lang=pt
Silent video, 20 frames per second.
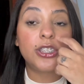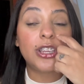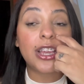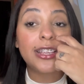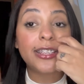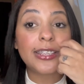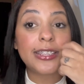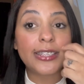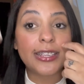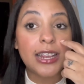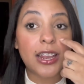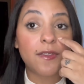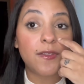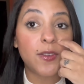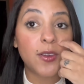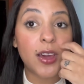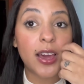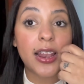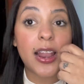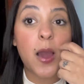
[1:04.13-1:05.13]
já se inscreve
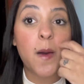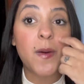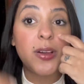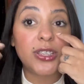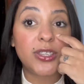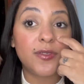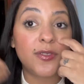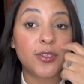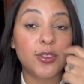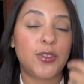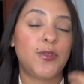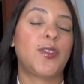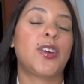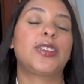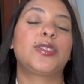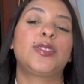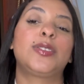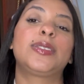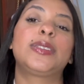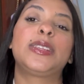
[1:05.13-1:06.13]
no canal, ativa as
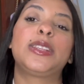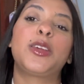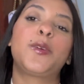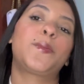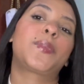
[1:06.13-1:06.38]
notificações e sininho